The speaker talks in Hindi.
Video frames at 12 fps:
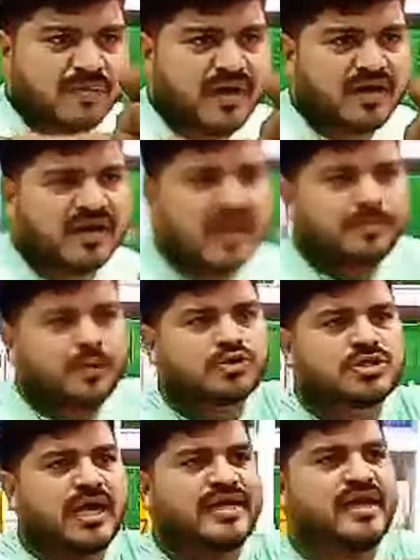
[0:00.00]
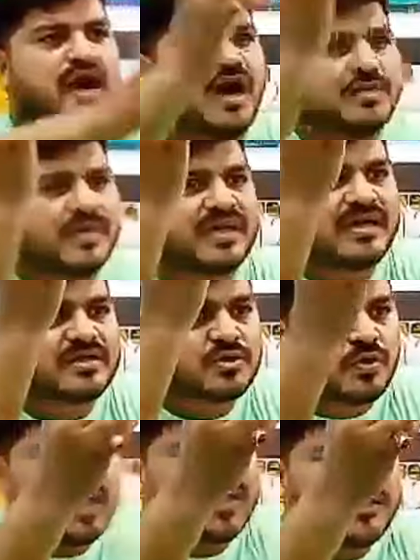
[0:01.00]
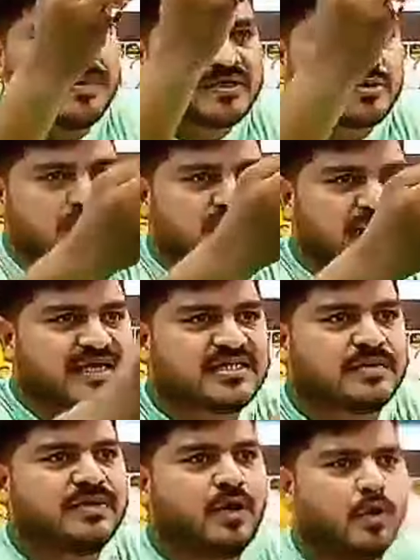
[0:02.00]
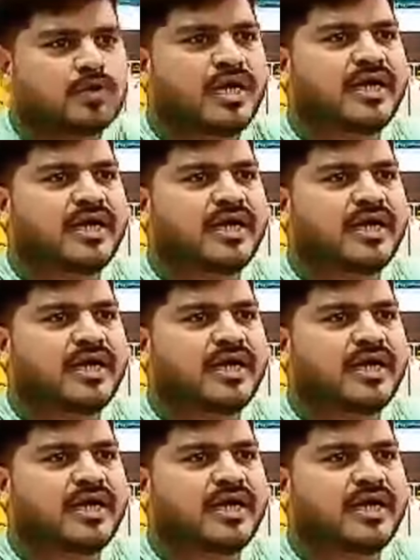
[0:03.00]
रुपए में अगर आपको चाहिए आठ प्लस आठ सोलह जीबी एक सौ अट्ठाईस जीबी हो